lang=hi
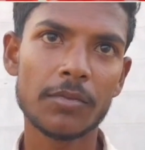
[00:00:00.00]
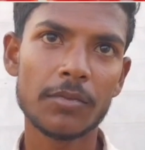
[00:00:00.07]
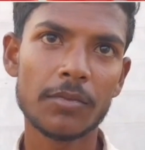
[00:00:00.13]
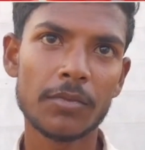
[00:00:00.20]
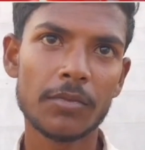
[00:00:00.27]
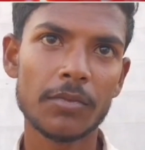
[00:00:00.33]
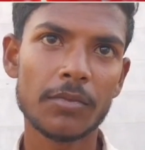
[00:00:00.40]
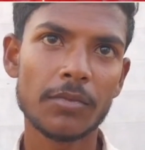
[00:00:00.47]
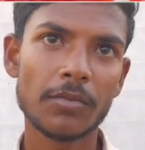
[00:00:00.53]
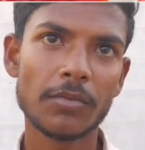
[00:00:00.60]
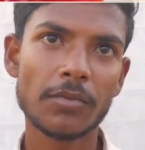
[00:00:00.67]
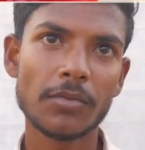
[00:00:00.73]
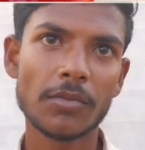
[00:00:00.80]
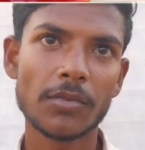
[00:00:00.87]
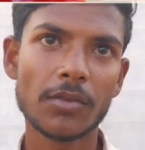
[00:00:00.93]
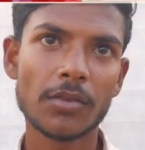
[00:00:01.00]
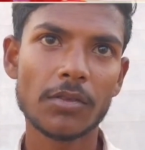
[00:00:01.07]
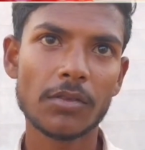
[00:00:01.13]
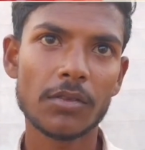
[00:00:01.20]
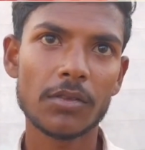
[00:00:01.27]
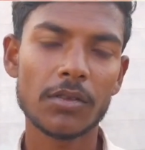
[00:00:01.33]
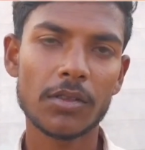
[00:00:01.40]
क्या नाम है
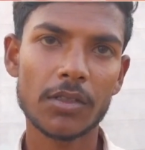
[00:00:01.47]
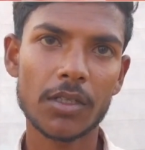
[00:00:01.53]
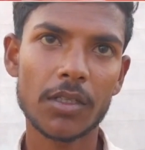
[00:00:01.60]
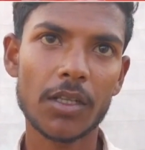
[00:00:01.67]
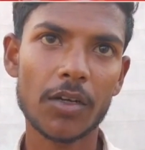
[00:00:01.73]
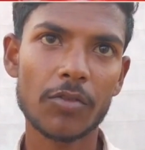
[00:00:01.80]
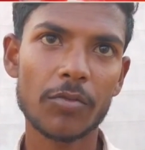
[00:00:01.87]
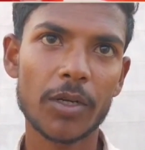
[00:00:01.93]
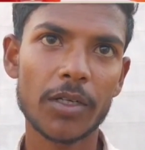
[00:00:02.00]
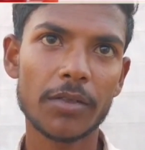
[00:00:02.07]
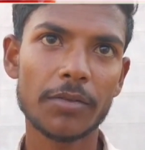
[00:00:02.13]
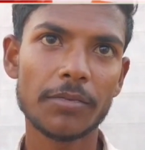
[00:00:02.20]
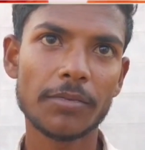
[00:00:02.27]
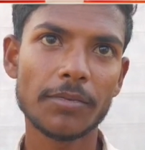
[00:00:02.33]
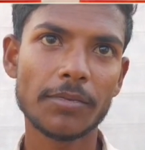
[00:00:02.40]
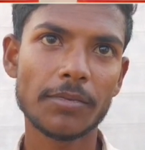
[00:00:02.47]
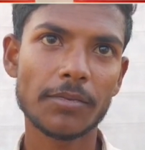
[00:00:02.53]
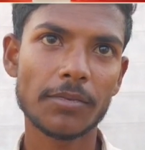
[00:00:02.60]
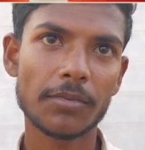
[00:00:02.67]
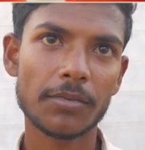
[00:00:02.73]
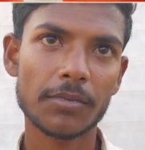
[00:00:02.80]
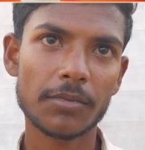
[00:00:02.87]
लड़की का चंदा कुमारी
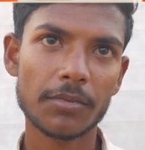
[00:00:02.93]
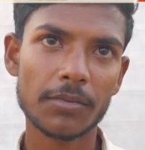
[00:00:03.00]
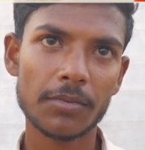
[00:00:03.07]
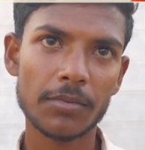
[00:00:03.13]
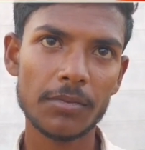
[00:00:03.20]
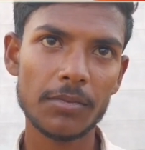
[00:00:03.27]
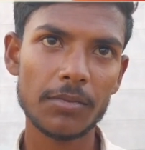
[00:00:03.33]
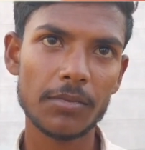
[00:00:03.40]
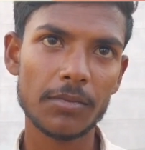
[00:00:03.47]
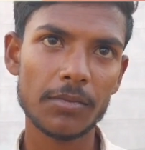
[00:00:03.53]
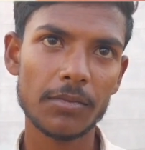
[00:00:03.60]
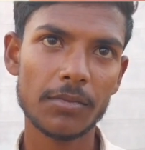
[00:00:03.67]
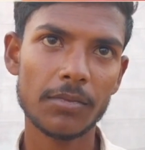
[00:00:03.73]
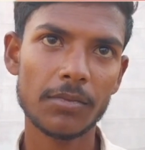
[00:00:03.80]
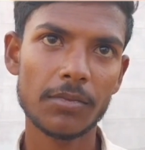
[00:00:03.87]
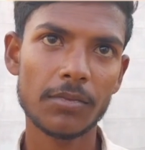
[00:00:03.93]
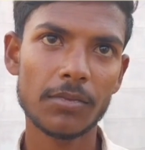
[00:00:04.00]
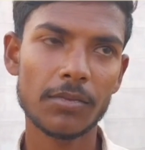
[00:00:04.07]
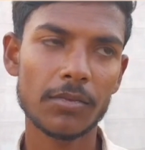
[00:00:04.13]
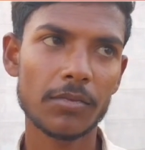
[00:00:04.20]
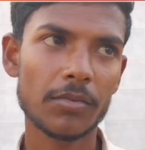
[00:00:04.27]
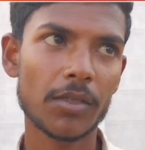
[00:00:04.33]
आपका क्या नाम
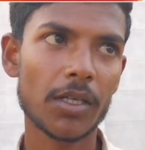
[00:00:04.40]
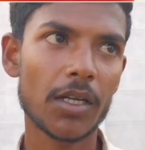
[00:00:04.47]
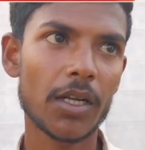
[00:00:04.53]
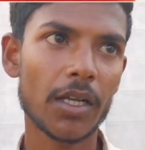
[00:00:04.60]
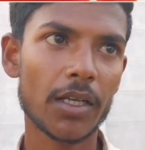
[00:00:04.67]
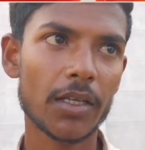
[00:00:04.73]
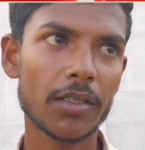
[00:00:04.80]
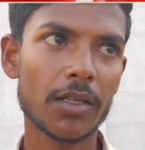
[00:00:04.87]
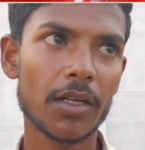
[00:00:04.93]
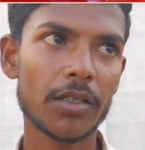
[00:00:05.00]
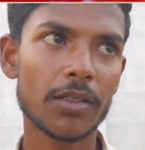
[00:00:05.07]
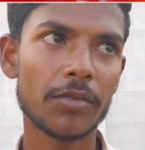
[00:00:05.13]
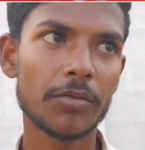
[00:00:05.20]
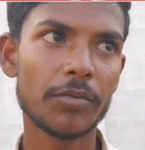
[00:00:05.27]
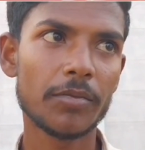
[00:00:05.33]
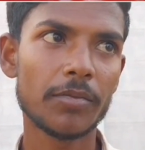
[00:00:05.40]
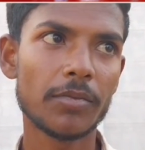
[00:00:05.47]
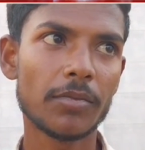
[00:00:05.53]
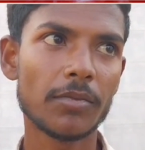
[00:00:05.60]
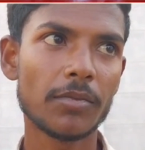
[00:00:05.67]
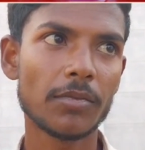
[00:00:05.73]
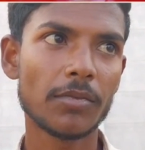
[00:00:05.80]
है मेरा राकेश राजीव आपका
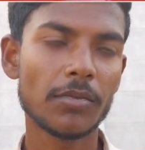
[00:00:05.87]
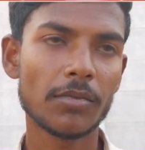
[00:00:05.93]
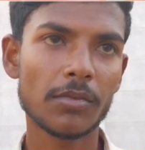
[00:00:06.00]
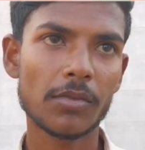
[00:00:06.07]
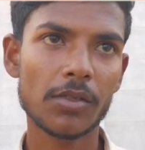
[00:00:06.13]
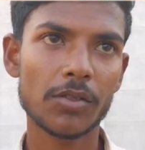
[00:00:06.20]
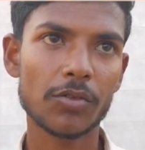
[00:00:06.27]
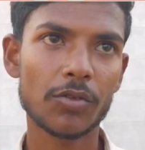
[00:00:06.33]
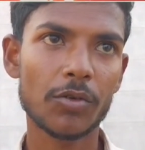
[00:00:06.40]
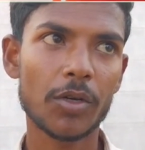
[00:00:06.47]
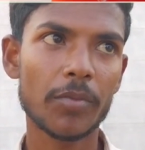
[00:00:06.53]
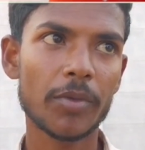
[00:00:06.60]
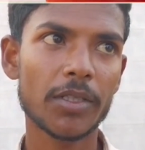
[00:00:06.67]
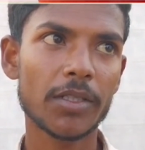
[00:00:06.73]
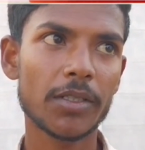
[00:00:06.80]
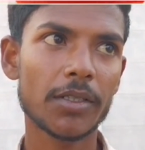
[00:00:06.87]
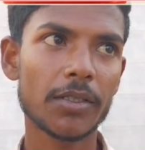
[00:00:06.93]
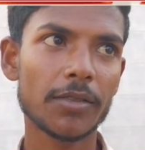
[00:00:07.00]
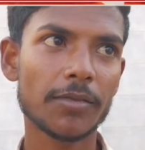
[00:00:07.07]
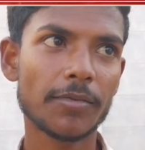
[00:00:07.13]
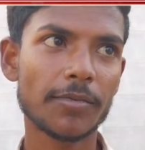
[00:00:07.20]
घर कहाँ हुआ सोहन मसीना